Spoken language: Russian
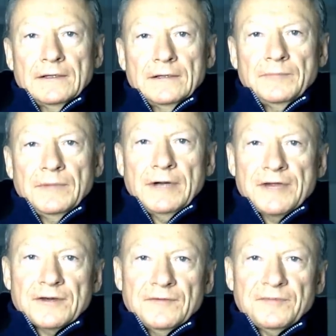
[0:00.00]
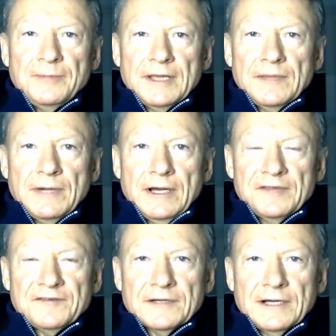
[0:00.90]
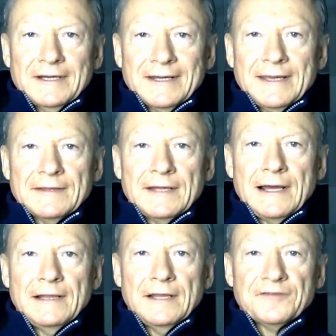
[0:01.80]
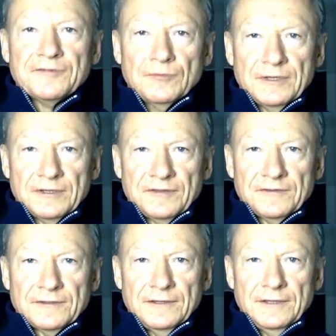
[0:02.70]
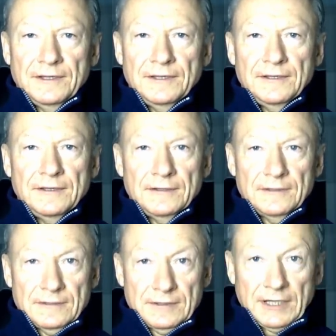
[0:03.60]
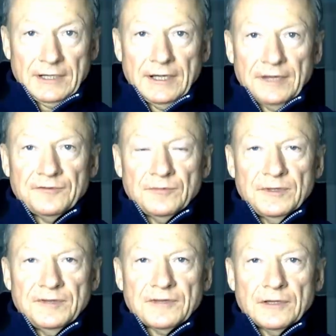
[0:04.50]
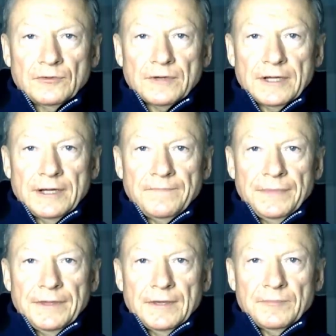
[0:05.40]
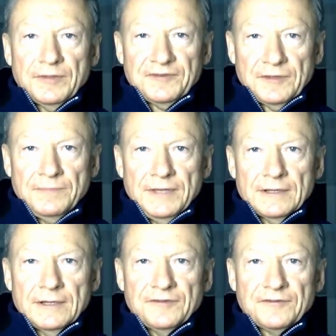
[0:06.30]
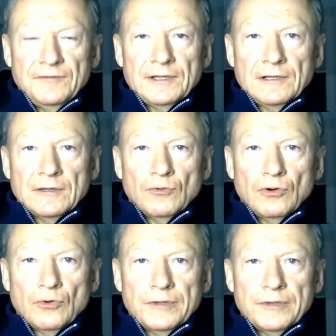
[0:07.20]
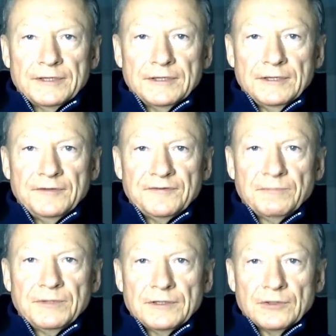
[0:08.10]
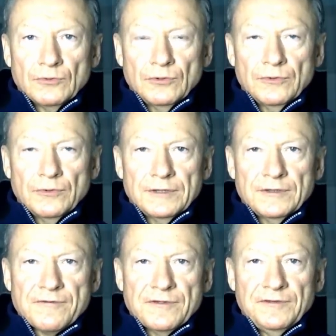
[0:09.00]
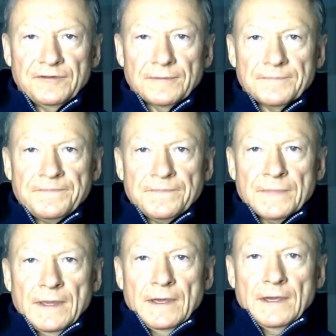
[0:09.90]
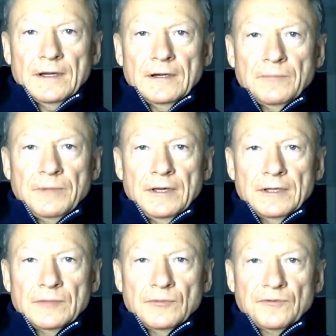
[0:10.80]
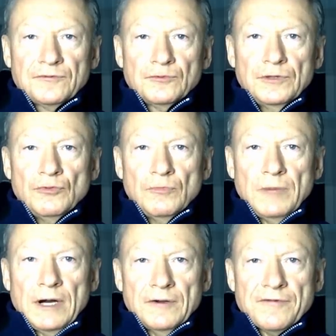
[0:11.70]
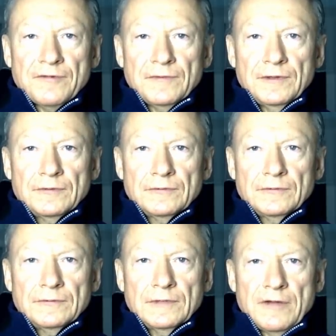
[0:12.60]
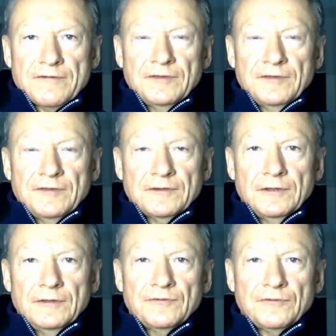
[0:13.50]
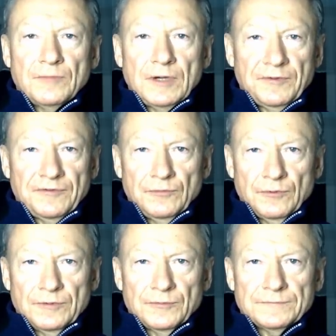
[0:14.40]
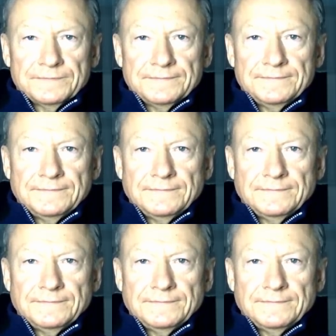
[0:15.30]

а, балачка воспринимается как региональная особенность. И такая особенность, которая постепенно действительно уходит из быта, уходит из жизни. А, поэтому в студию Малышевой ну, каждый сходил с ума по-своему.